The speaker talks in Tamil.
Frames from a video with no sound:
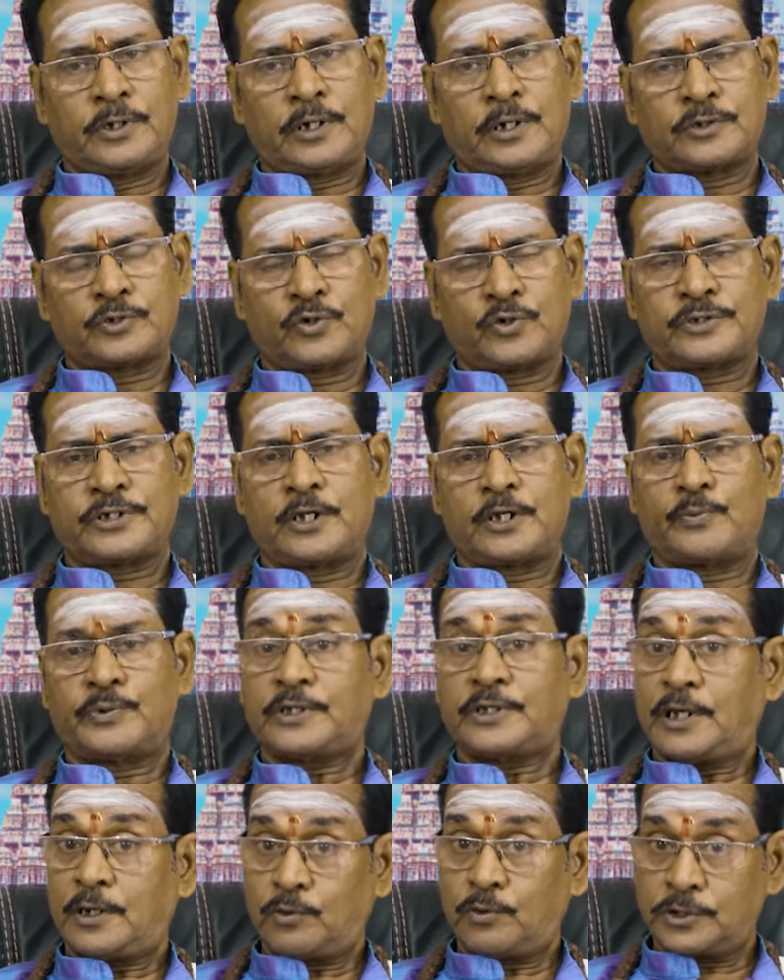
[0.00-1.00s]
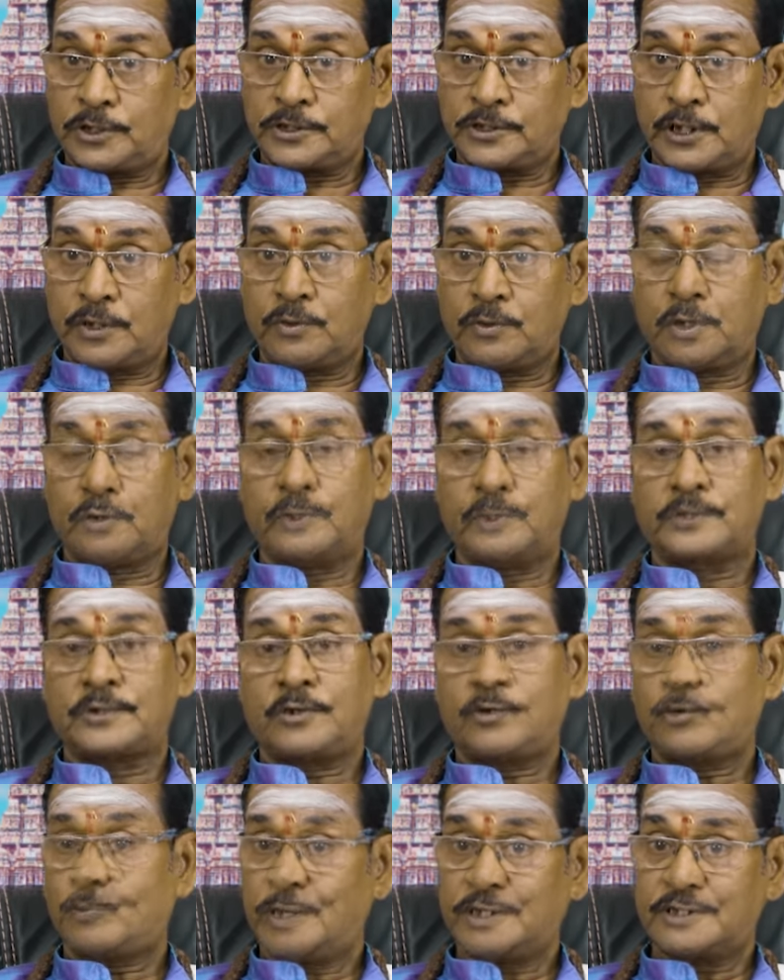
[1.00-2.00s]
அசோசியேஷன் ஏற்படுத்தி அதில் ஒருத்தர் தலைவராக
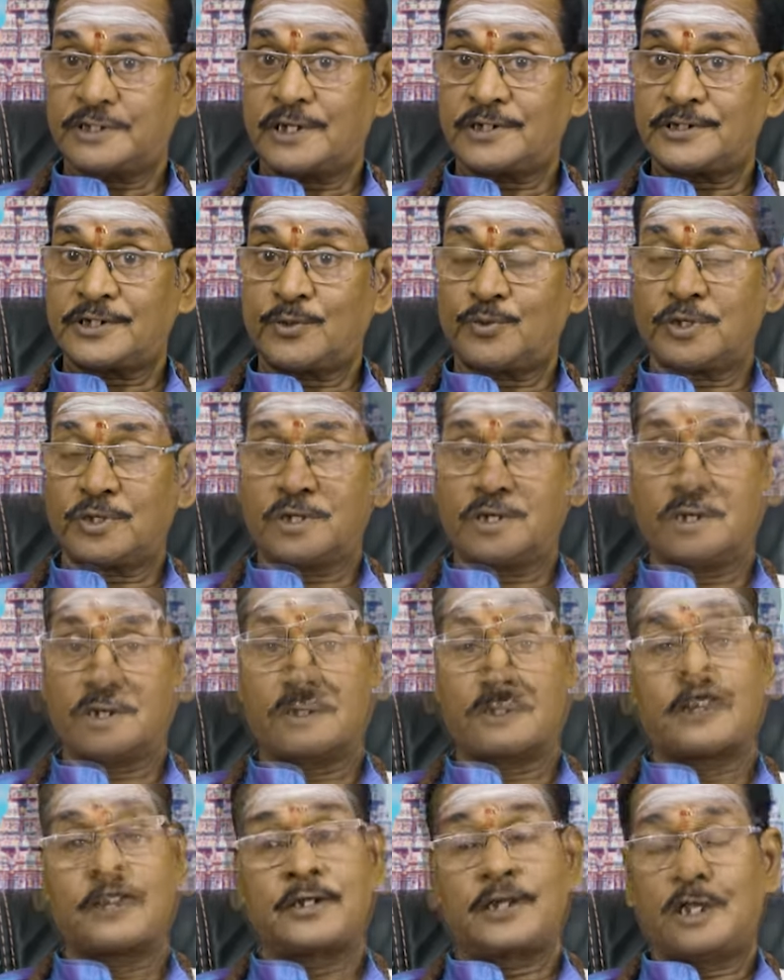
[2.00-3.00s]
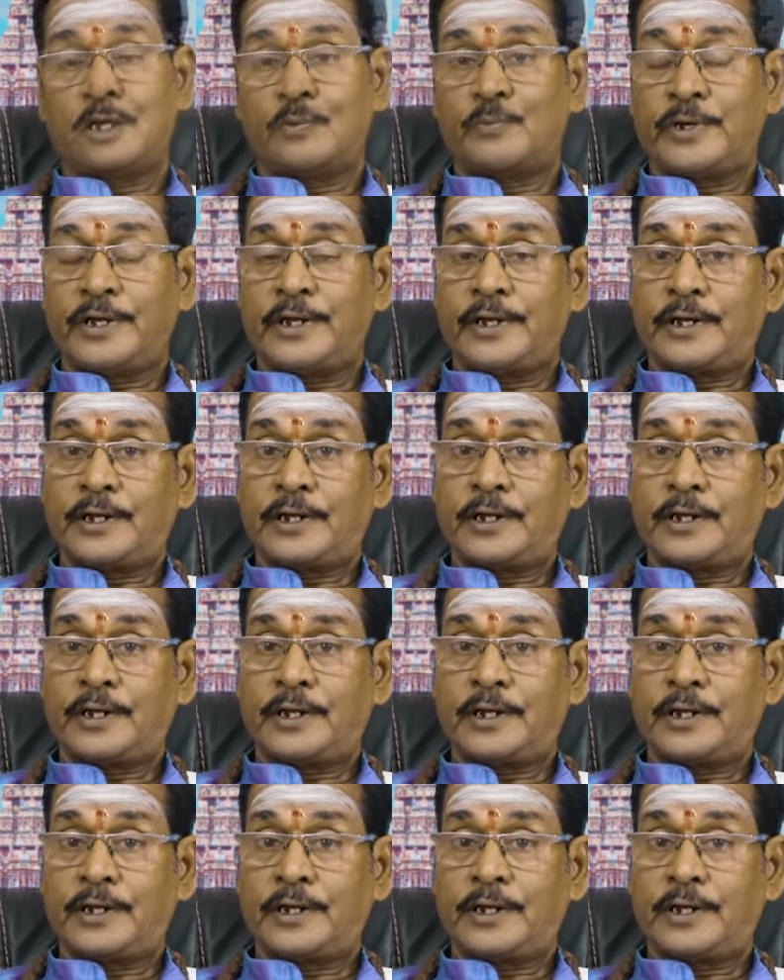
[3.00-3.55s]
ஒரு மேசராசியை கூட இருக்கலாம் அது இல்லாமல்